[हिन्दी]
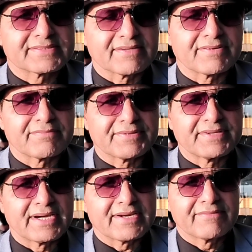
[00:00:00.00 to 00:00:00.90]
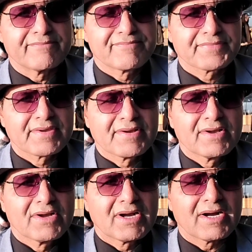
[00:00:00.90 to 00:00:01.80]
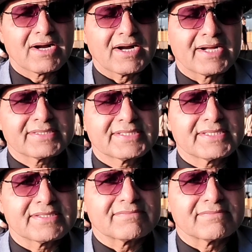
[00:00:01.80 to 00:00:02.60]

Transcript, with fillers: सफ़र पे जा रहा हूँ आज